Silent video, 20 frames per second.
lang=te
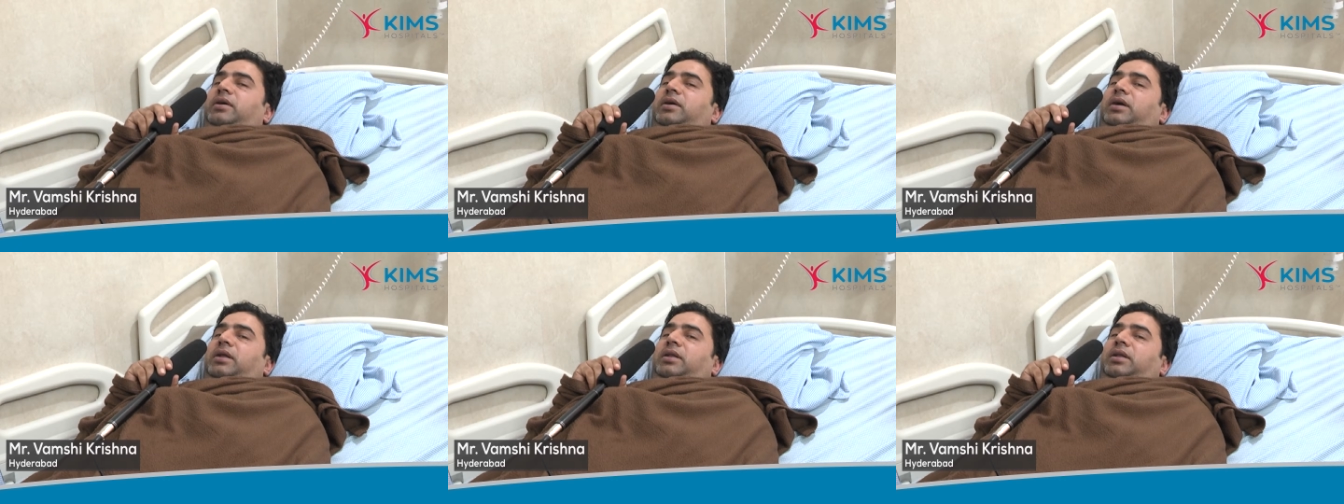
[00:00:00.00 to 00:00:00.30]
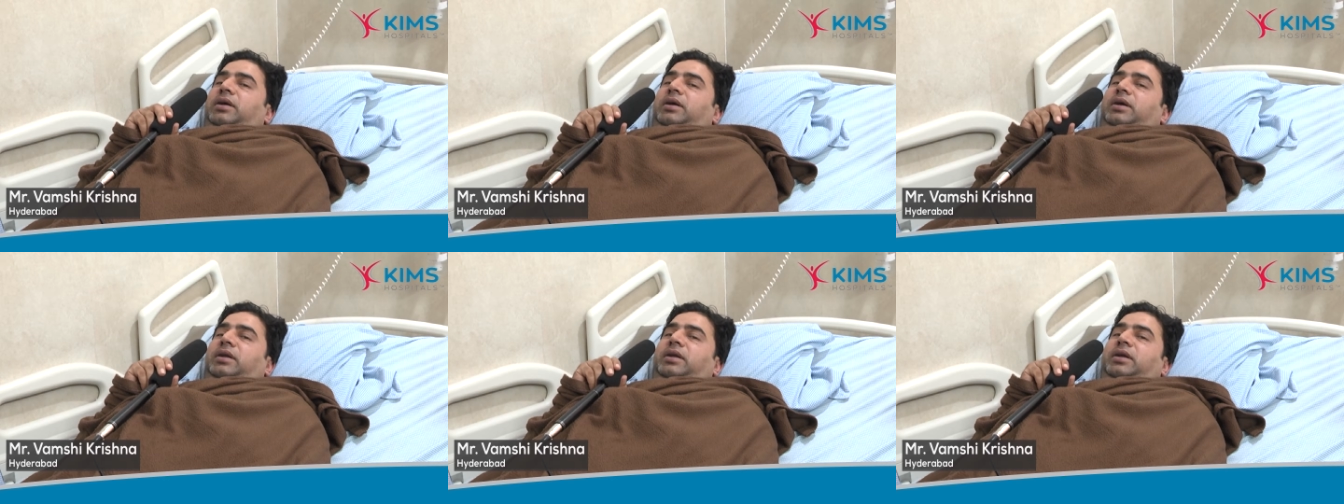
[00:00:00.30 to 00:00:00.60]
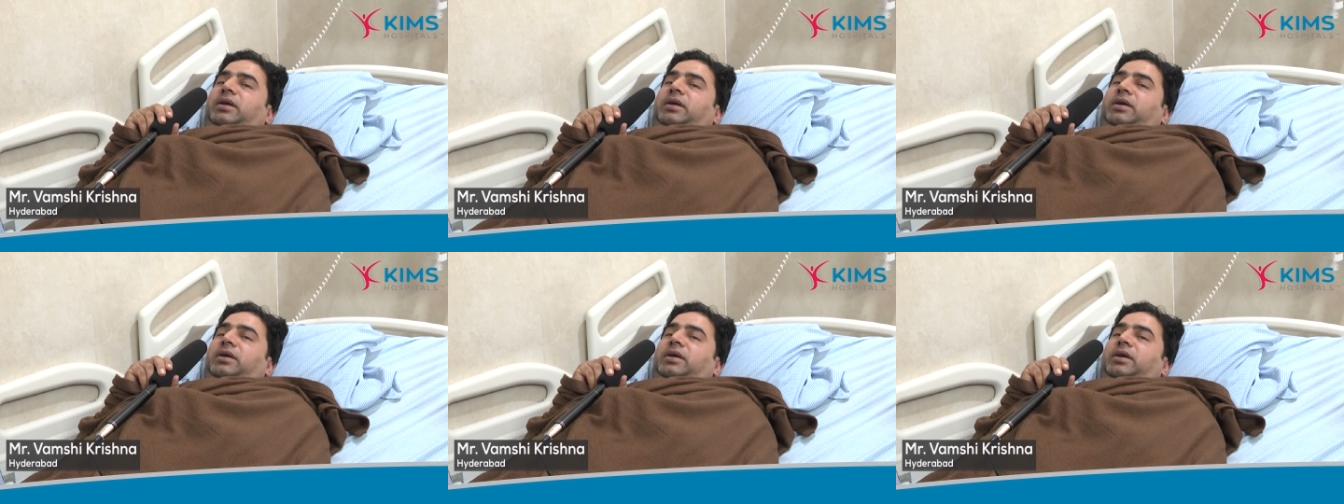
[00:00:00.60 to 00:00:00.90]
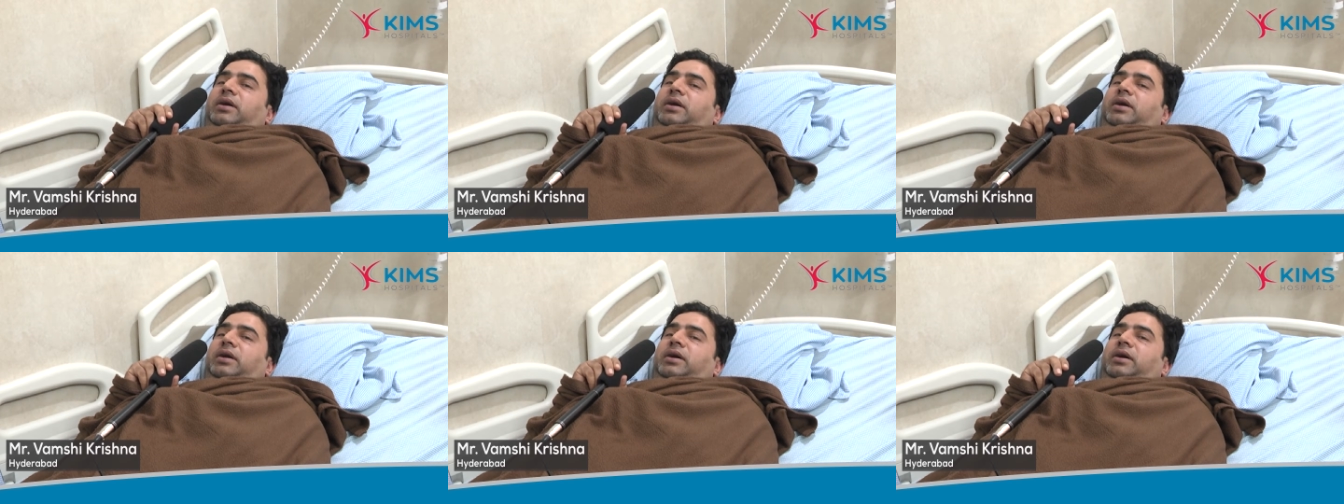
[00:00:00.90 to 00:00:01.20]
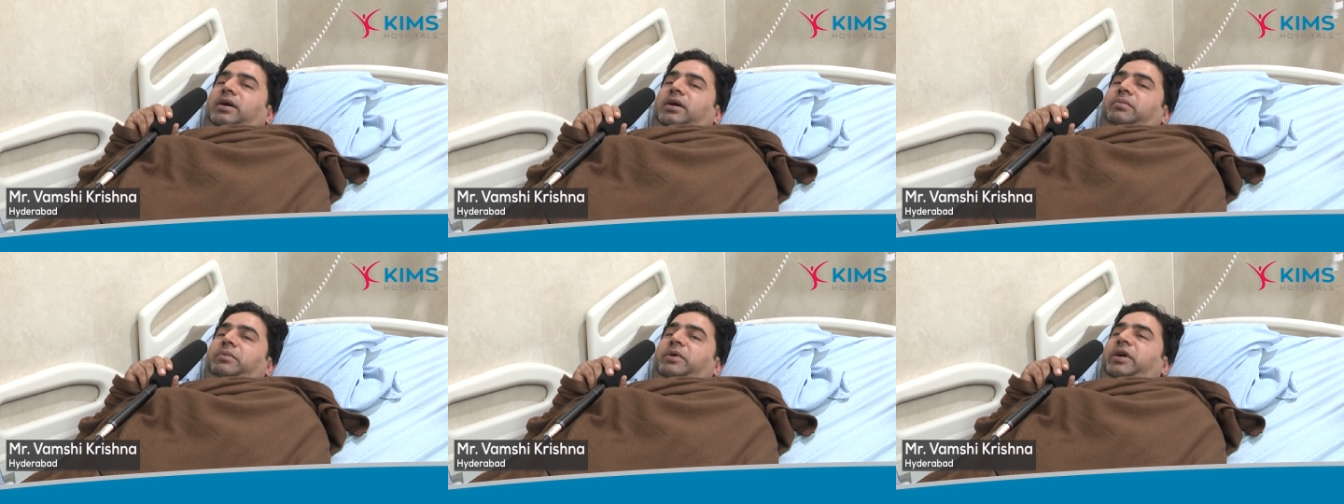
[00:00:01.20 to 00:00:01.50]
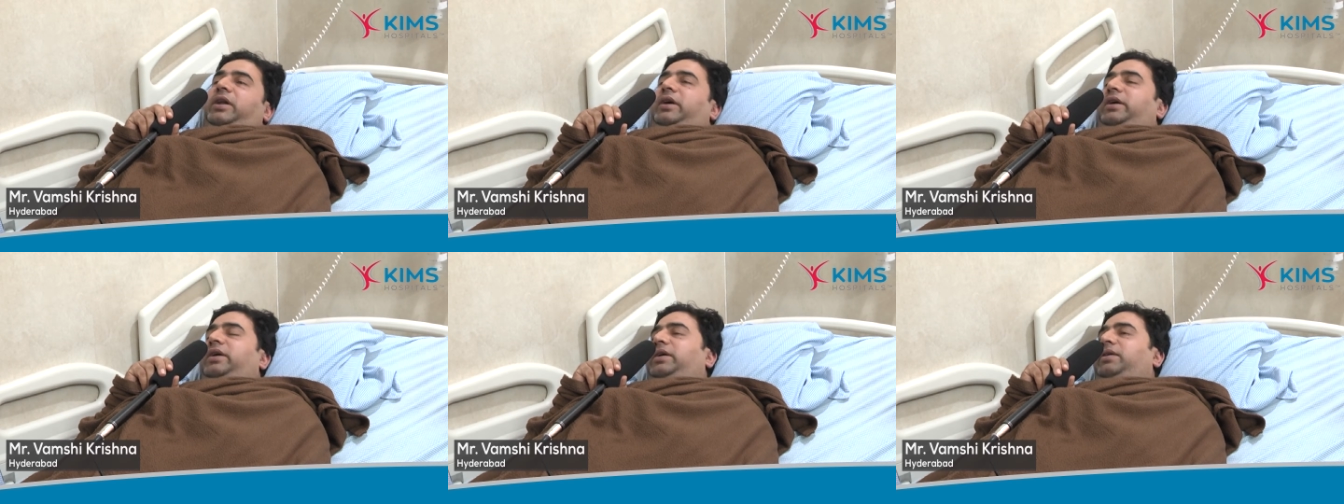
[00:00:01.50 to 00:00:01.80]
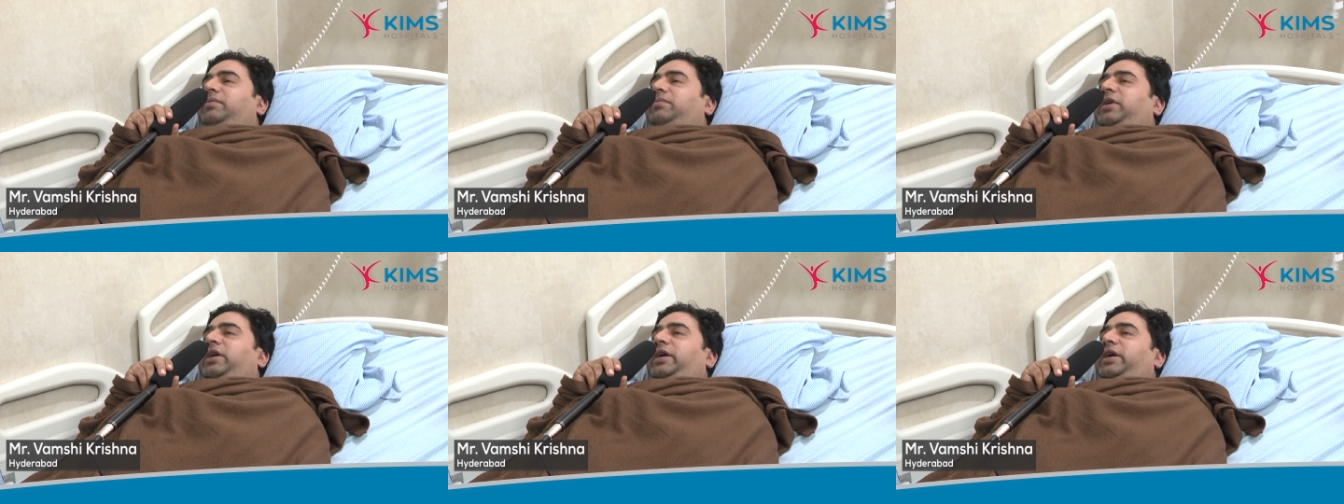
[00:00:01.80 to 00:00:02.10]
అందుకని ఇక్కడ అడ్మిట్ అయ్యి
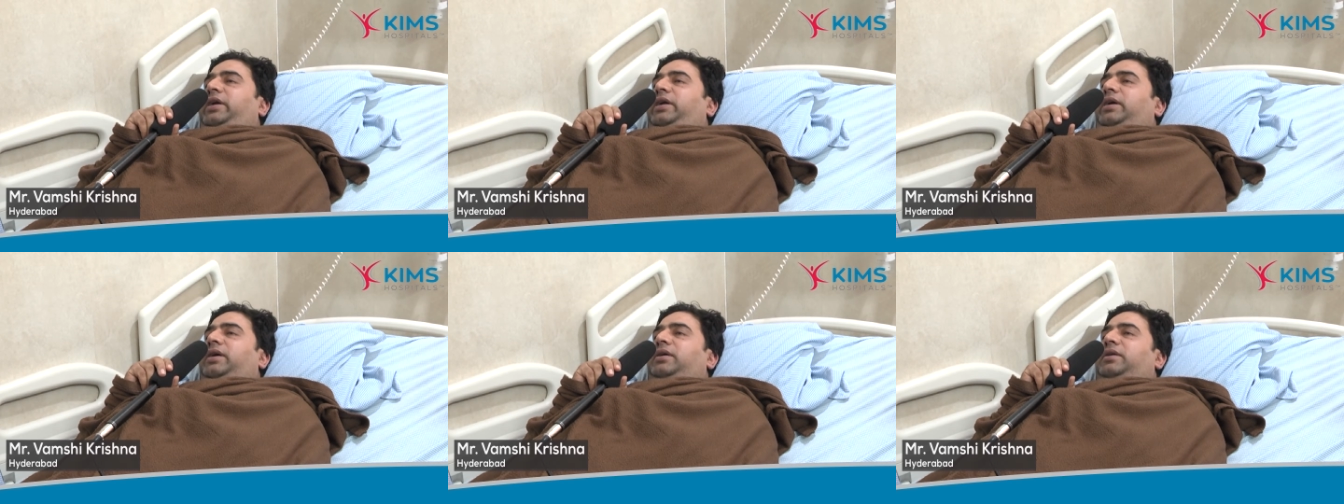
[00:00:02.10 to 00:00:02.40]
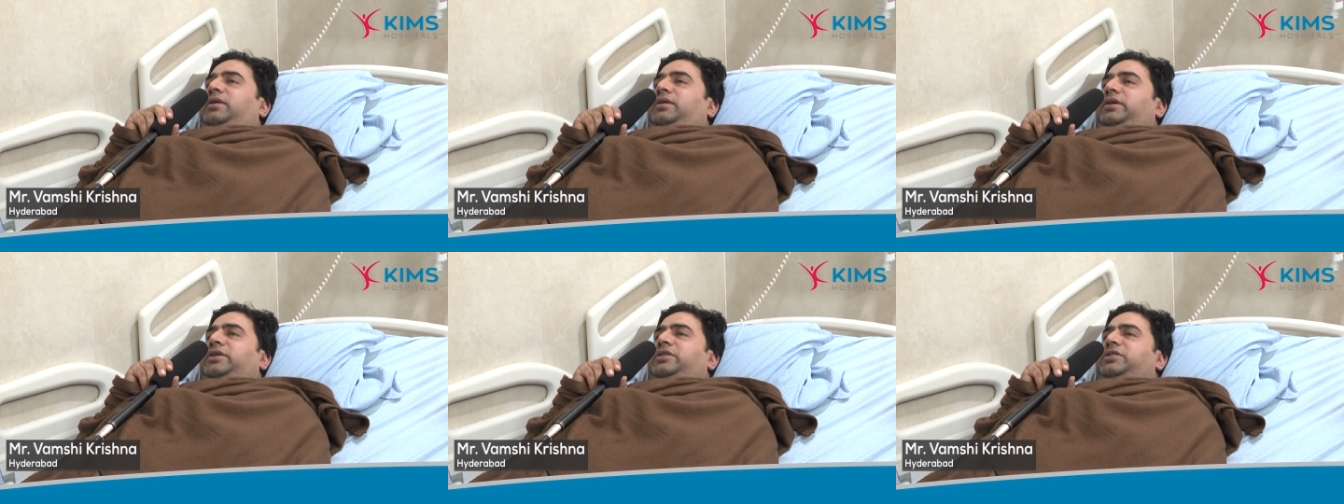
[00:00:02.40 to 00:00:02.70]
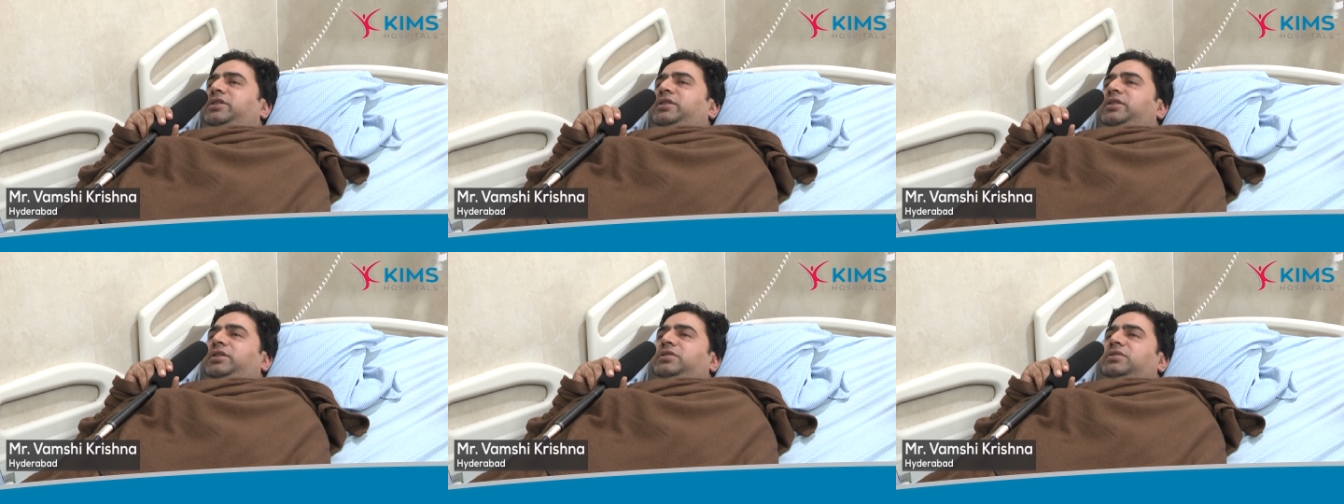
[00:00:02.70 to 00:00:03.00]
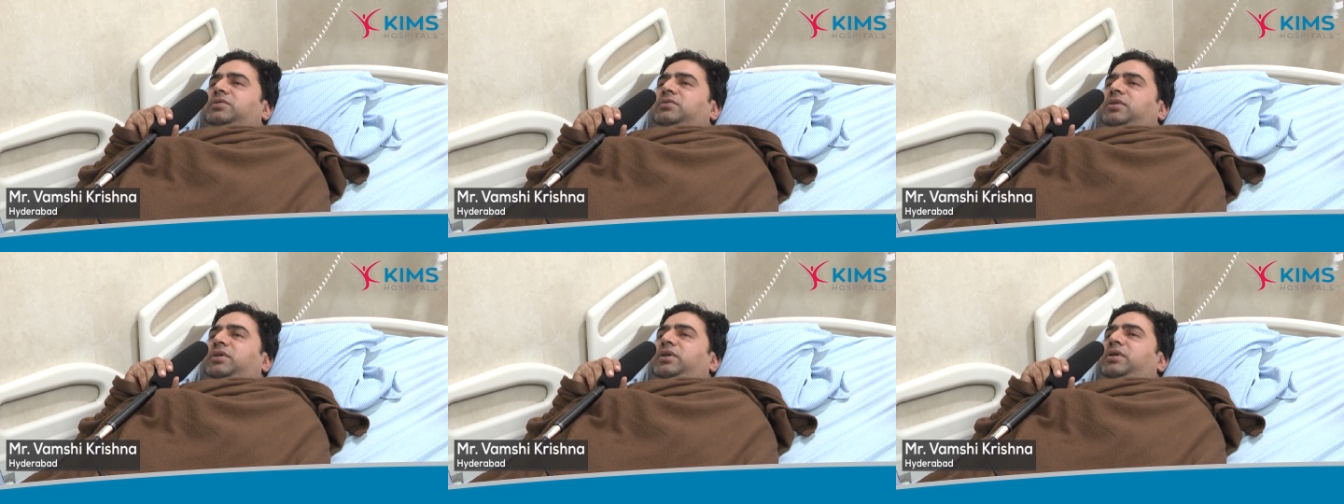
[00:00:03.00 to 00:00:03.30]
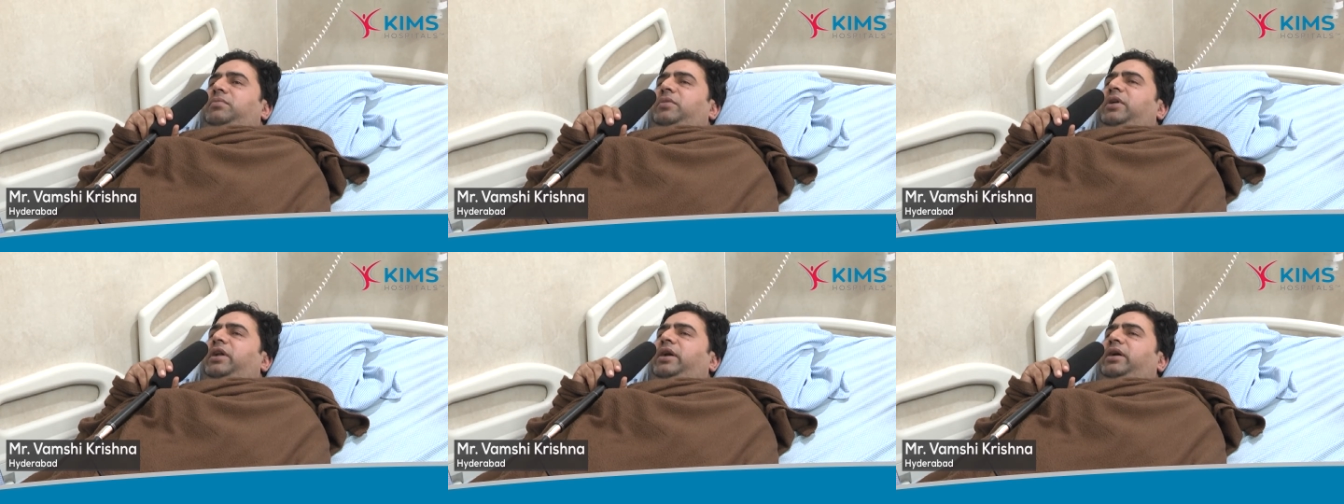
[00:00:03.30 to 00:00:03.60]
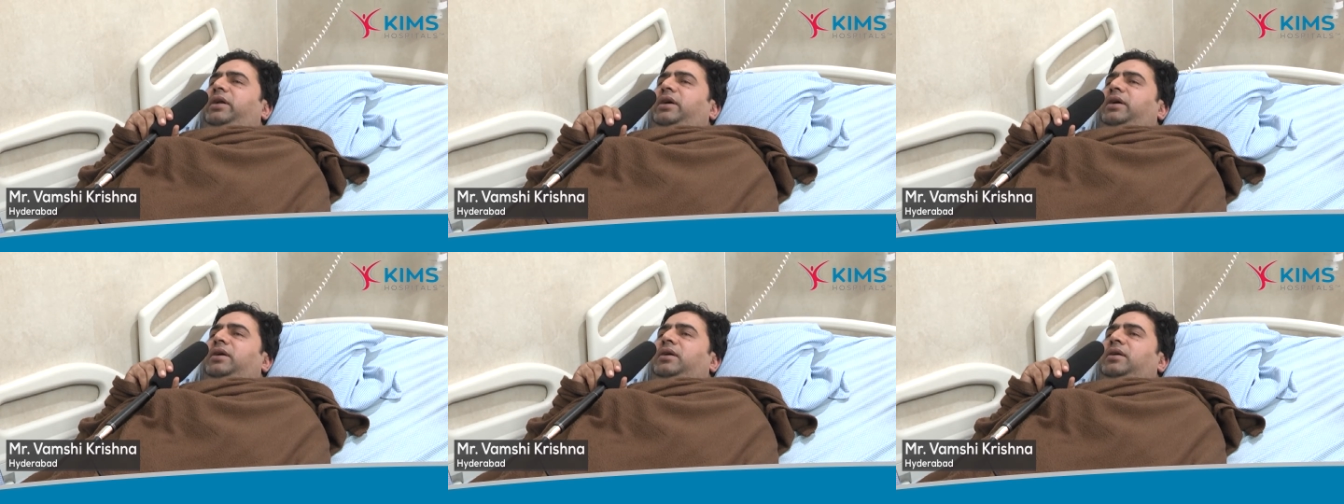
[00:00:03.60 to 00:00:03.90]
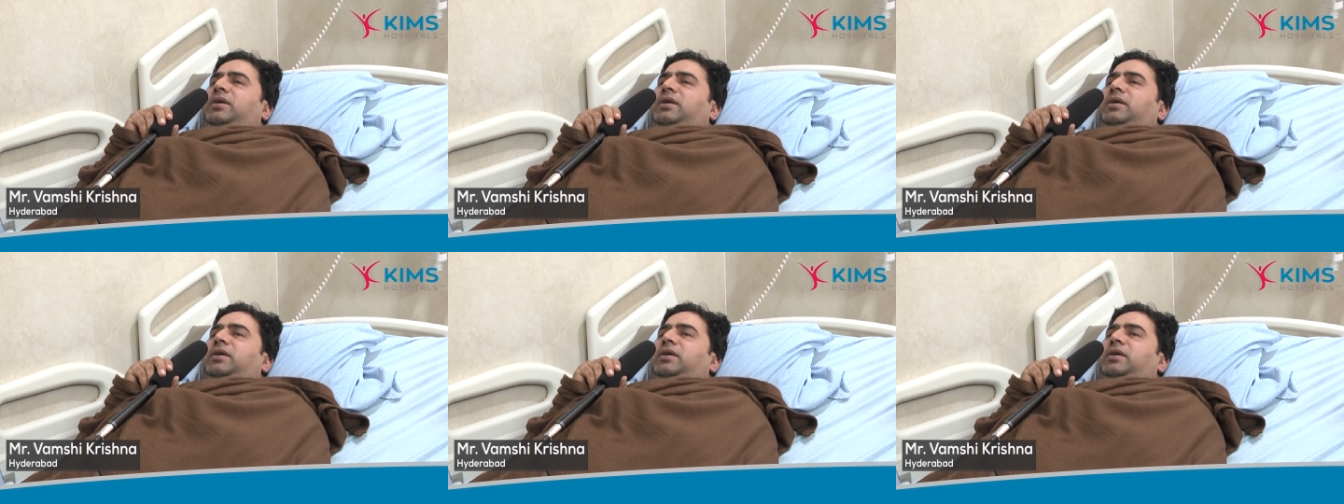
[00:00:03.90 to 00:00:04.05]
ఇమీడియట్గా డెసిషన్ తీసుకొని ఇమీడియట్గా